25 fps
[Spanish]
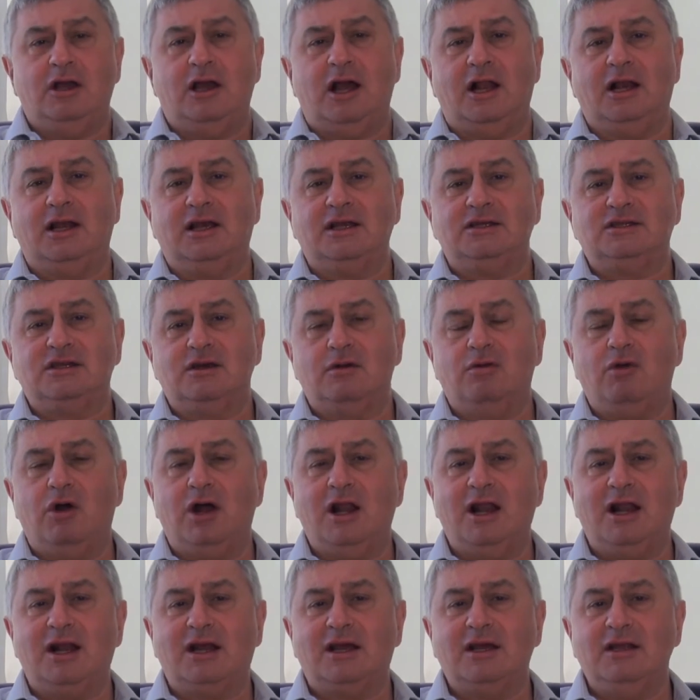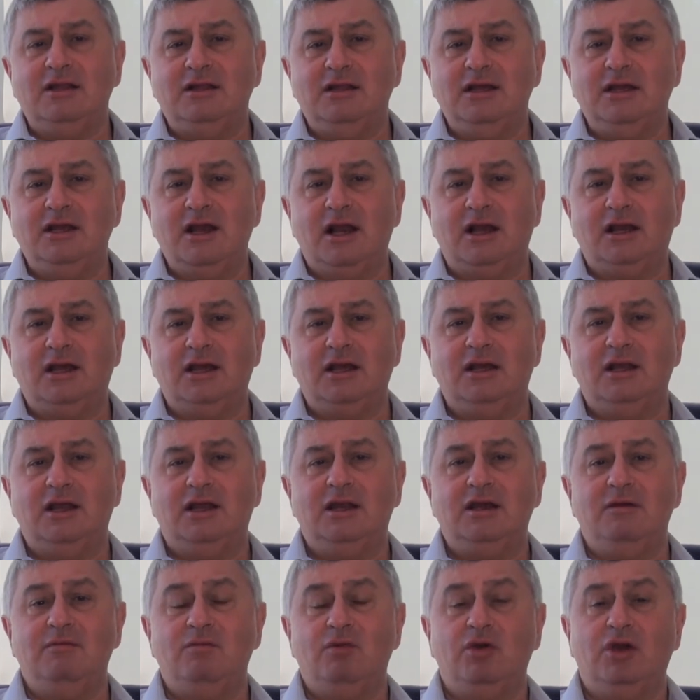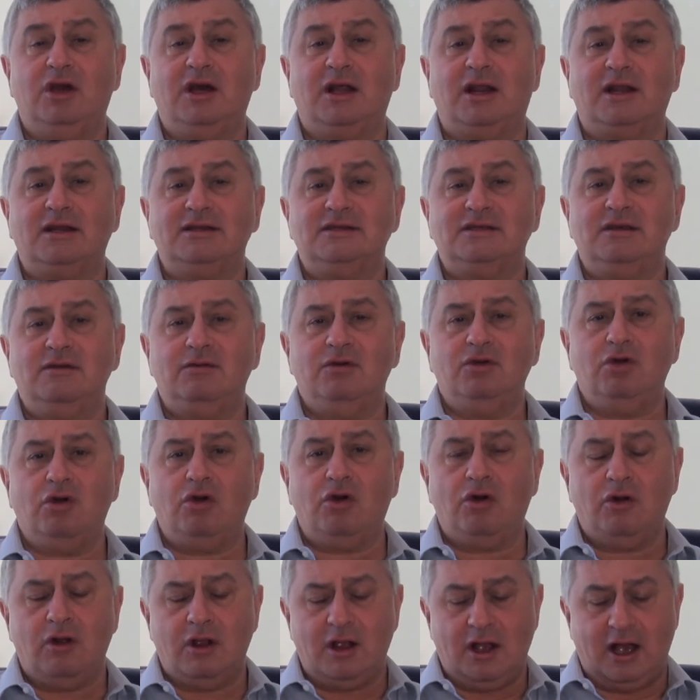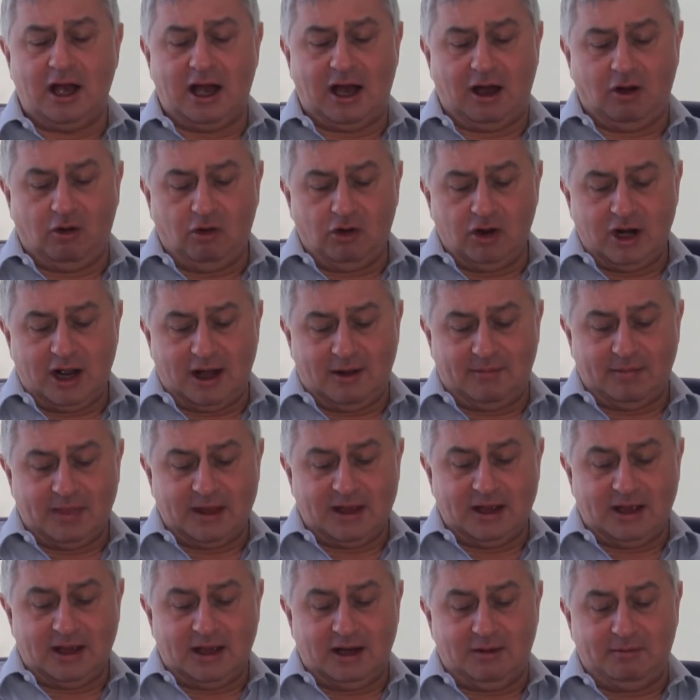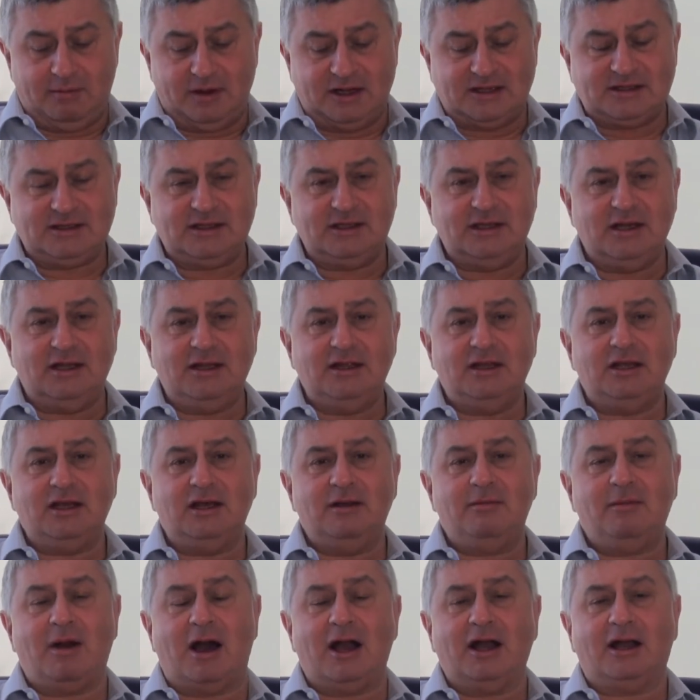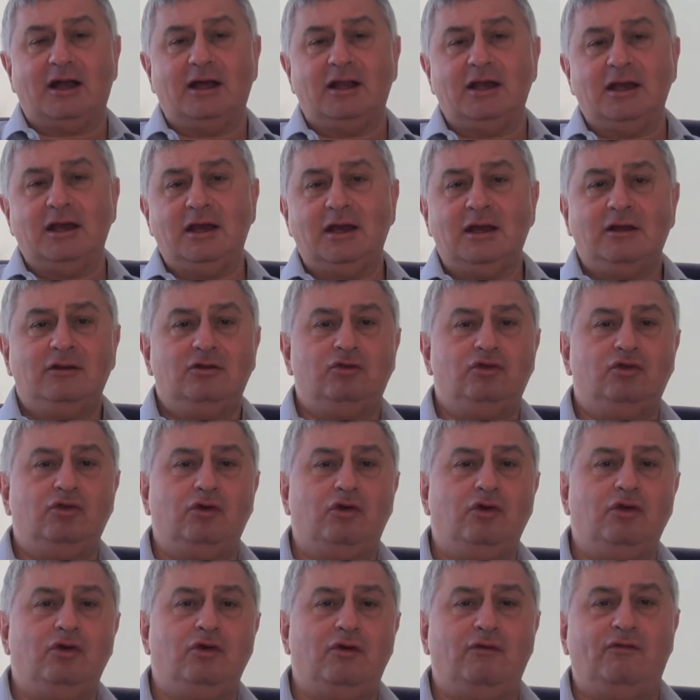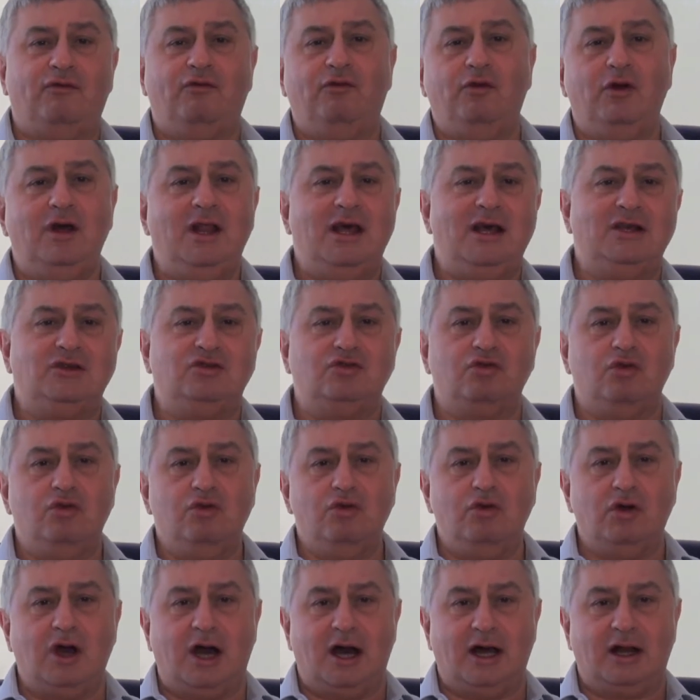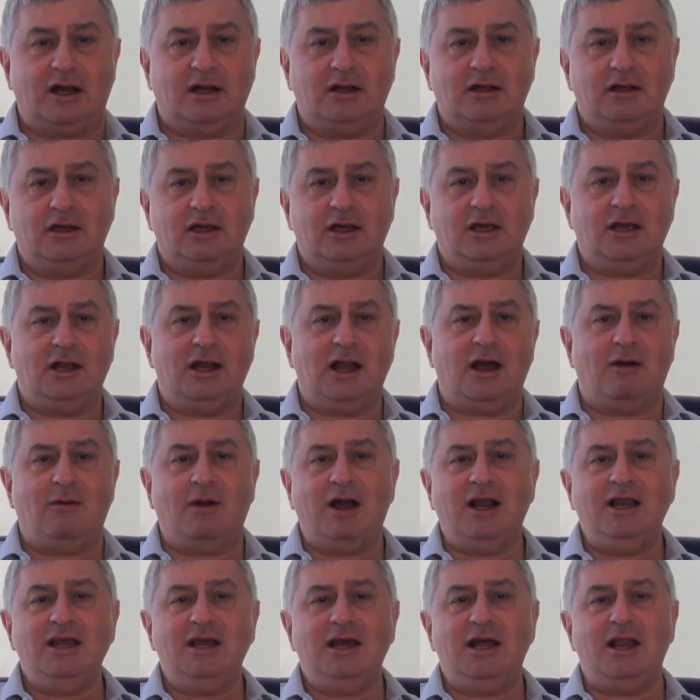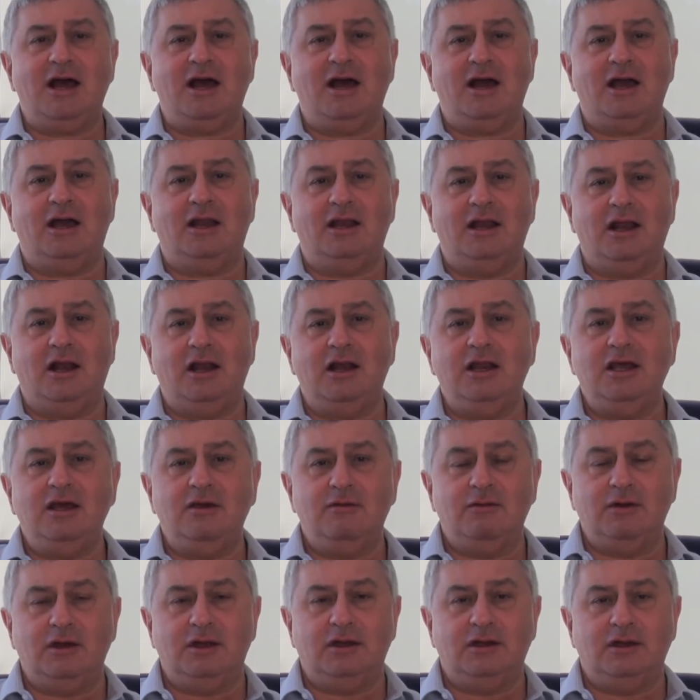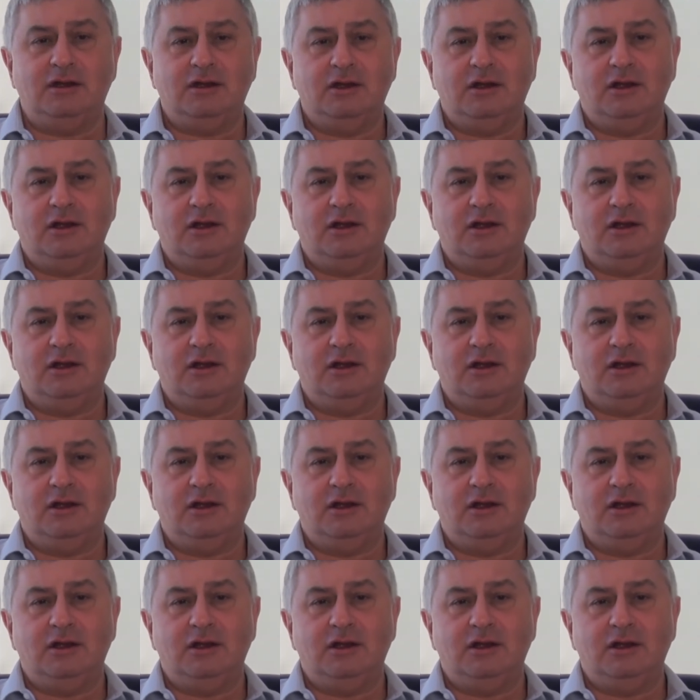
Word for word: al que llevó a la Argentina el kirchnerismo y que recibió ahora el presidente Macri. Todo fuera de su lugar, la bañera en el living